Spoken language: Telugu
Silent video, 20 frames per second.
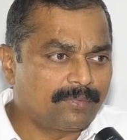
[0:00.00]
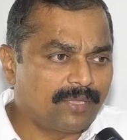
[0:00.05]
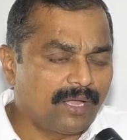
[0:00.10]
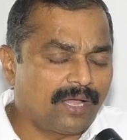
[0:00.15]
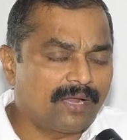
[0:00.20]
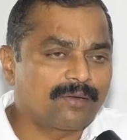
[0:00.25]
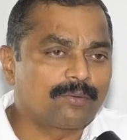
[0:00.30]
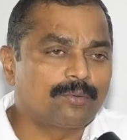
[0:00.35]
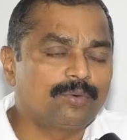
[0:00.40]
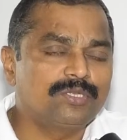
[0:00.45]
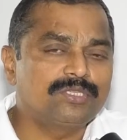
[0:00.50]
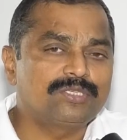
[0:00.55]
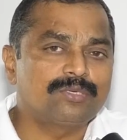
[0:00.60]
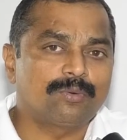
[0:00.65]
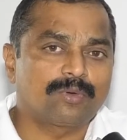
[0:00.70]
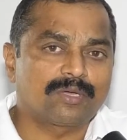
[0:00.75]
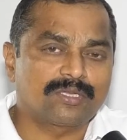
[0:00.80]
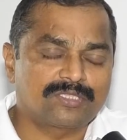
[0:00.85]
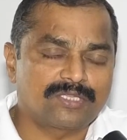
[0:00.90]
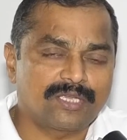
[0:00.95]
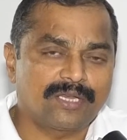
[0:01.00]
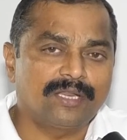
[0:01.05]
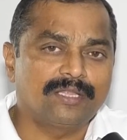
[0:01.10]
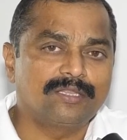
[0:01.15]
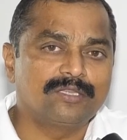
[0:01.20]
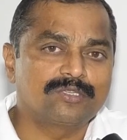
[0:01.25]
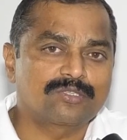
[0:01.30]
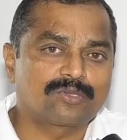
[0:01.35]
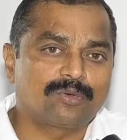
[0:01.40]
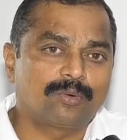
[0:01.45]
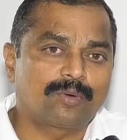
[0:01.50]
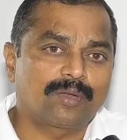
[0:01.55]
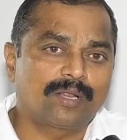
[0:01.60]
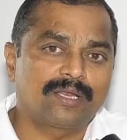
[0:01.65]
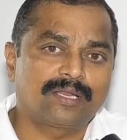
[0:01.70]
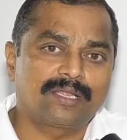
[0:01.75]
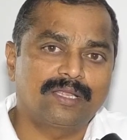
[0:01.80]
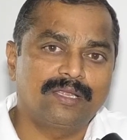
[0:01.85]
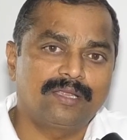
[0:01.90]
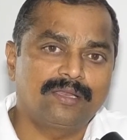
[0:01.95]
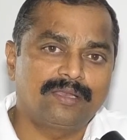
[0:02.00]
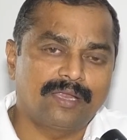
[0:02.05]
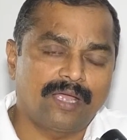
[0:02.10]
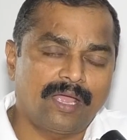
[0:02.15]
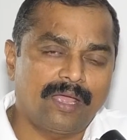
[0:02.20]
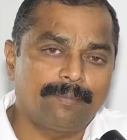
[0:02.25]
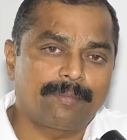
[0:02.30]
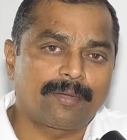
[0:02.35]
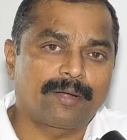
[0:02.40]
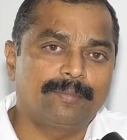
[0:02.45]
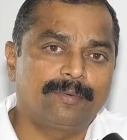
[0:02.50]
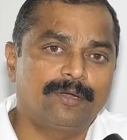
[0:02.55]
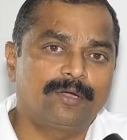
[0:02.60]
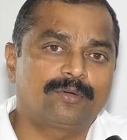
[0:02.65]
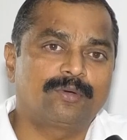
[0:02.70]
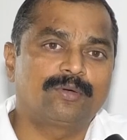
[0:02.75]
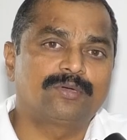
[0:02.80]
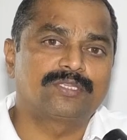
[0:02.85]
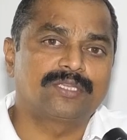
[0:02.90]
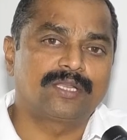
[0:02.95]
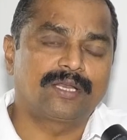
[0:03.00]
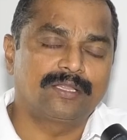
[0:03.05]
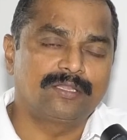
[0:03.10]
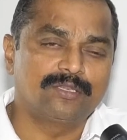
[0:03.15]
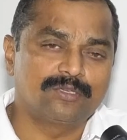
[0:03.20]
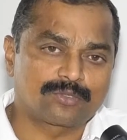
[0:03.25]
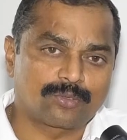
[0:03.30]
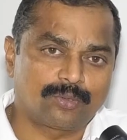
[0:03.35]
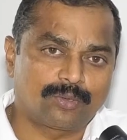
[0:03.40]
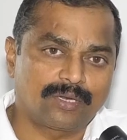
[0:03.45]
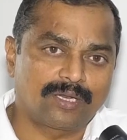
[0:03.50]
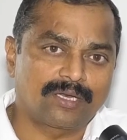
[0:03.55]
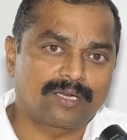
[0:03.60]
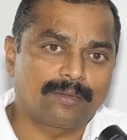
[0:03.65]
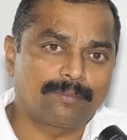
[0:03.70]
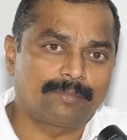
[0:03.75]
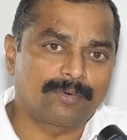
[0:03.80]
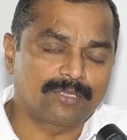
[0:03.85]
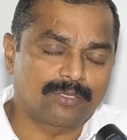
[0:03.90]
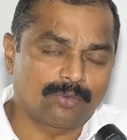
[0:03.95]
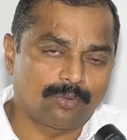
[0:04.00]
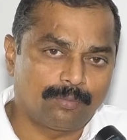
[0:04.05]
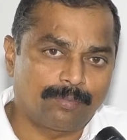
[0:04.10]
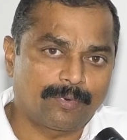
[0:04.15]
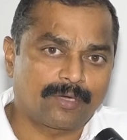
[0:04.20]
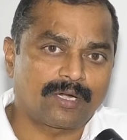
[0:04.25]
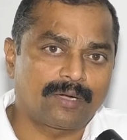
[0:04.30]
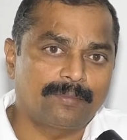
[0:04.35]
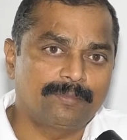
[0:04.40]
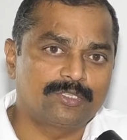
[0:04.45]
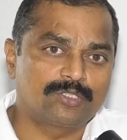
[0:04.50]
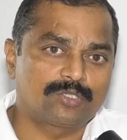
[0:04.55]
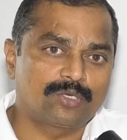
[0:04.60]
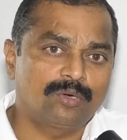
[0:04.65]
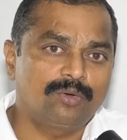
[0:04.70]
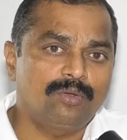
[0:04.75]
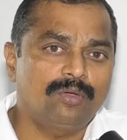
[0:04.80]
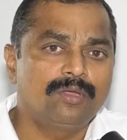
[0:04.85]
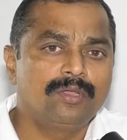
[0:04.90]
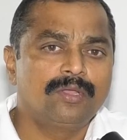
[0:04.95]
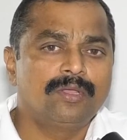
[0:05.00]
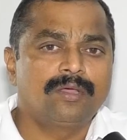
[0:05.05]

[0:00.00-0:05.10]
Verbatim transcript: దాని గురించి ఒక చర్య తీసుకోవటానికి న్యాయపరమైనటువంటి చర్య తీసుకోవడానికి ఎప్పుడైతే ఉపక్రమించిండో